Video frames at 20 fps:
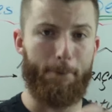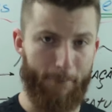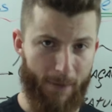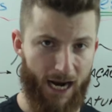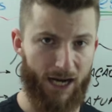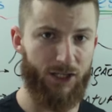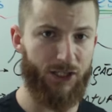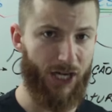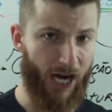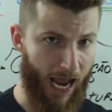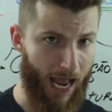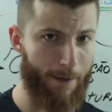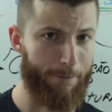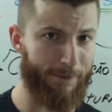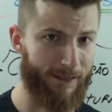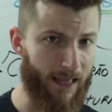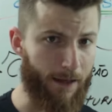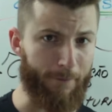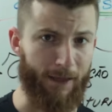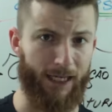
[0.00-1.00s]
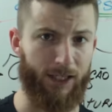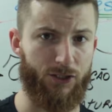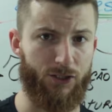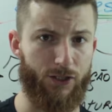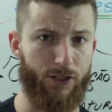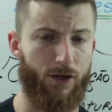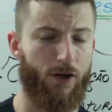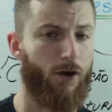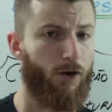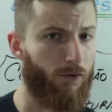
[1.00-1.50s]
mais
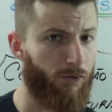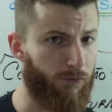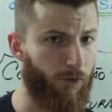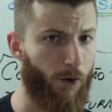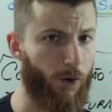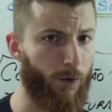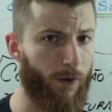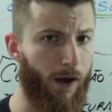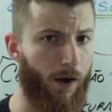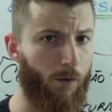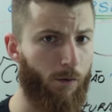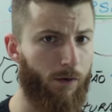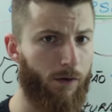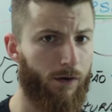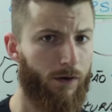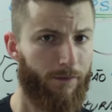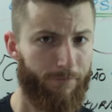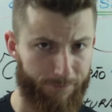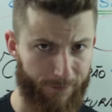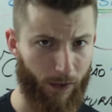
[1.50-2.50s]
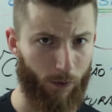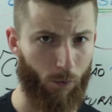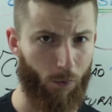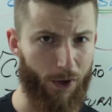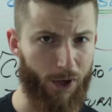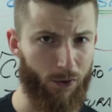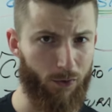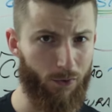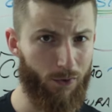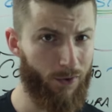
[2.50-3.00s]
rapidamente. Foi ou não?
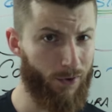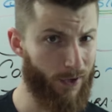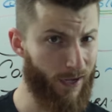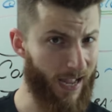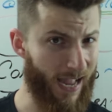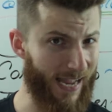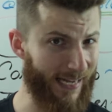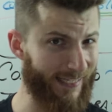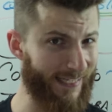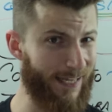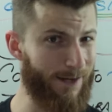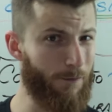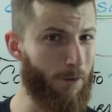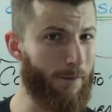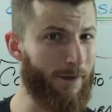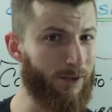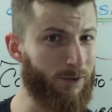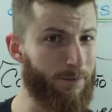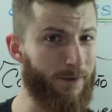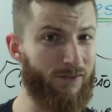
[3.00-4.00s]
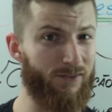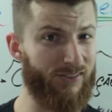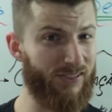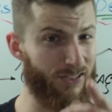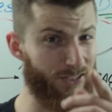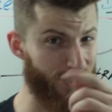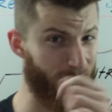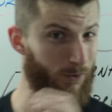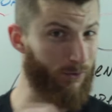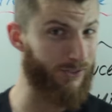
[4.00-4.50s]
Tranquilo? Aquele momento para
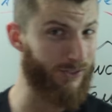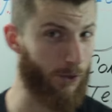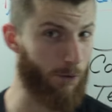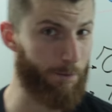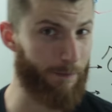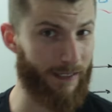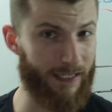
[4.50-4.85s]
você tirar o seu